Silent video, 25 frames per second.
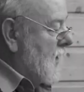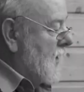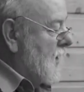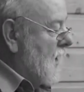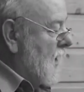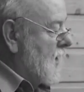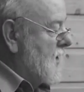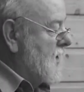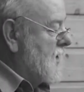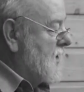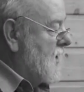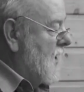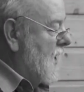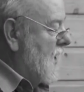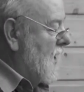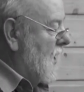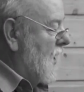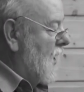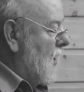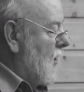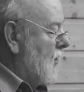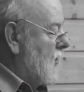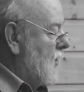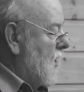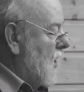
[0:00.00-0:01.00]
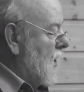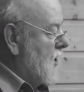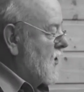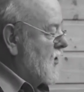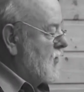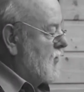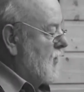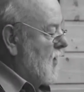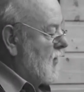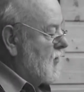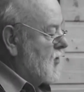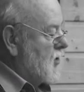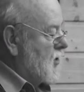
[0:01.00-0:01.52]
Dann sehr lang hast
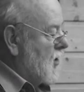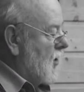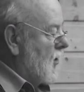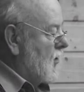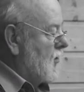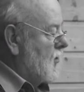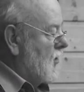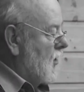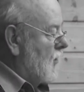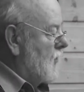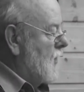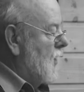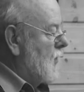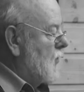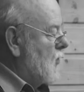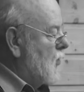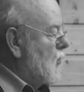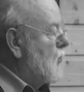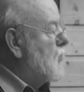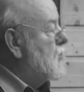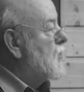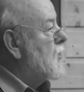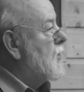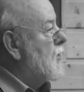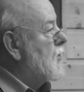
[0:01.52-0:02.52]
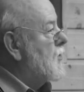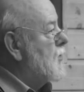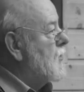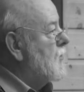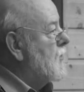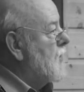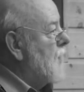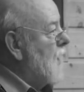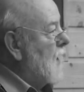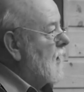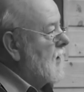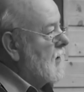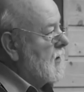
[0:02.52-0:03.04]
du mit dem Schang und mit dem Güstel
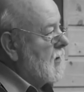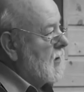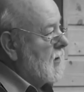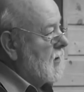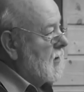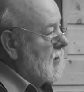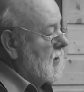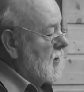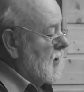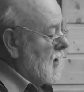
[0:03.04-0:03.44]
schon gett.